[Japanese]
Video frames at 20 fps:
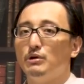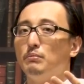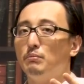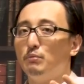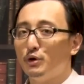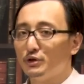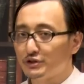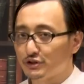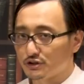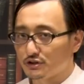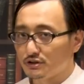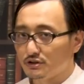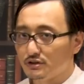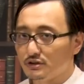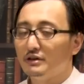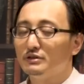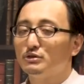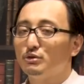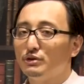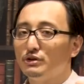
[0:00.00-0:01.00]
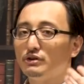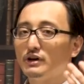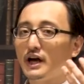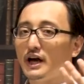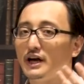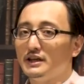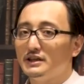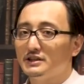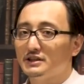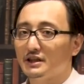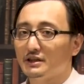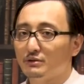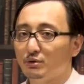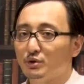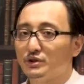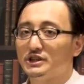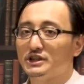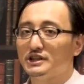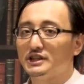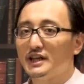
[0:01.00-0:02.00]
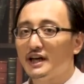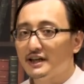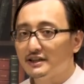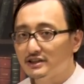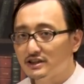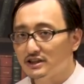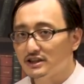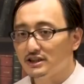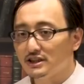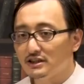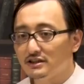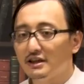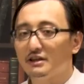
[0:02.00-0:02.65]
持つそういう解釈をしがち